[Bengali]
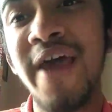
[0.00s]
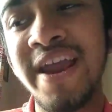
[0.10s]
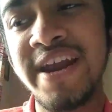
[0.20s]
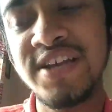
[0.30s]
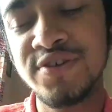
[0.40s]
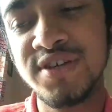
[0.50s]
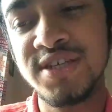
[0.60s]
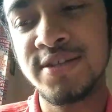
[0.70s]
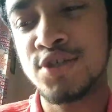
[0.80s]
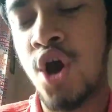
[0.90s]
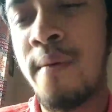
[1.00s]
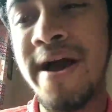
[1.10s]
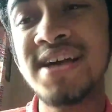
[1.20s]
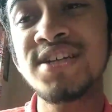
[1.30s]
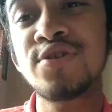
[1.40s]
ফ্র্যাঙ্কি এর সাথে
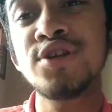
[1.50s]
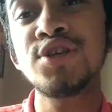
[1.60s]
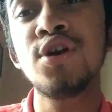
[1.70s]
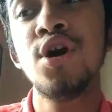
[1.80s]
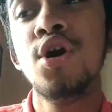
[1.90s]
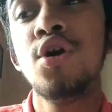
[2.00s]
সবাই আশা করেছিল